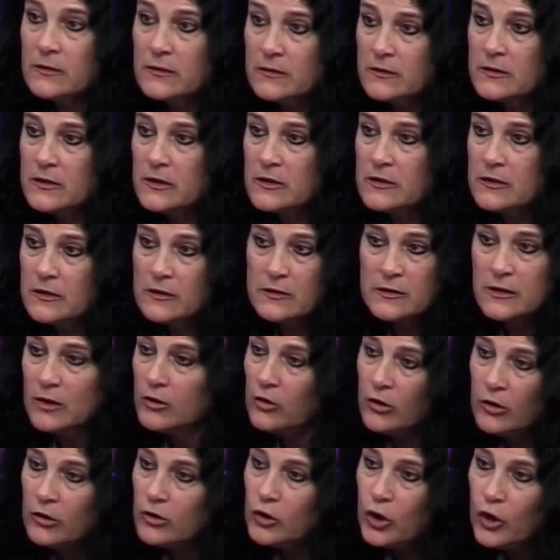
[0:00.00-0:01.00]
sí, sí, sí
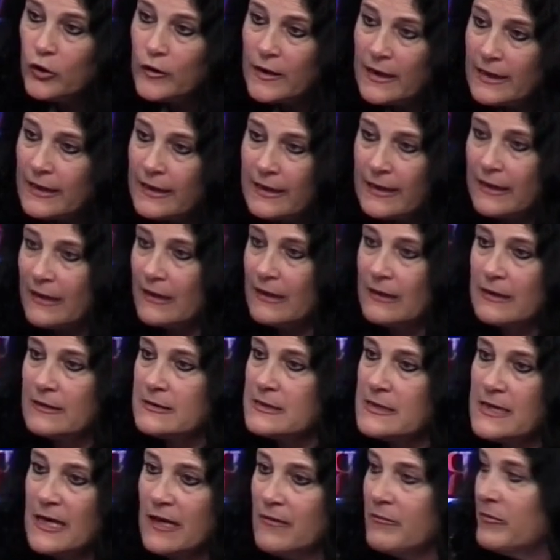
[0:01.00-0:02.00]
lo, dije,
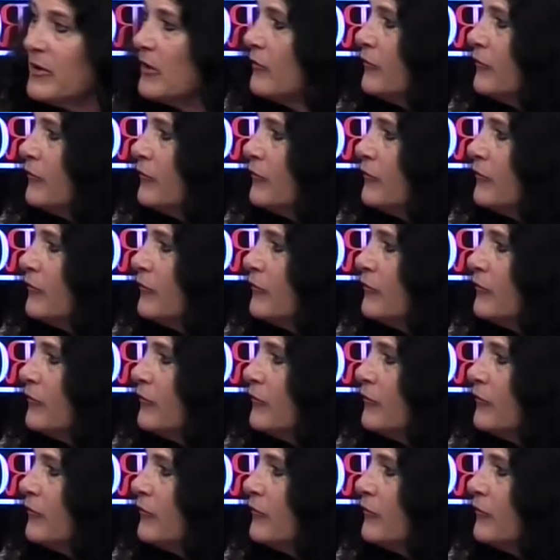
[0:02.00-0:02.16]
siempre